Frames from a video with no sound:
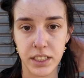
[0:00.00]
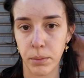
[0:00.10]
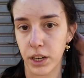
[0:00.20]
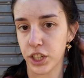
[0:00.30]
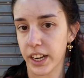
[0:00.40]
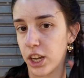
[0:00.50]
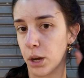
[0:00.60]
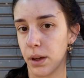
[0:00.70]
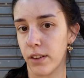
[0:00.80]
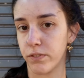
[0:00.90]
e sembra già che
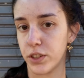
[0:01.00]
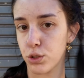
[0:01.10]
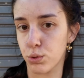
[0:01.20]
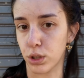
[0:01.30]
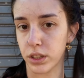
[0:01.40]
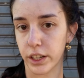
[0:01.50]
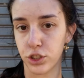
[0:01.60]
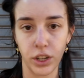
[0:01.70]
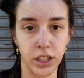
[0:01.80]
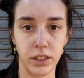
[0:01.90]
io abbia vissuto tre
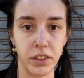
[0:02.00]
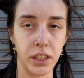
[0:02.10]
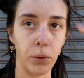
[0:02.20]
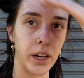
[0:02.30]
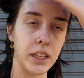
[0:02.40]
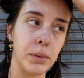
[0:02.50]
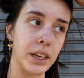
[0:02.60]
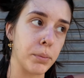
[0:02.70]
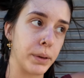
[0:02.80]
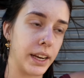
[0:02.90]
giorni di vita. Guardate i
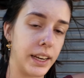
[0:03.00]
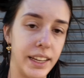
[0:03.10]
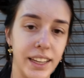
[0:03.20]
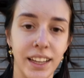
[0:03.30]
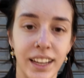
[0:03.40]
miei capelli,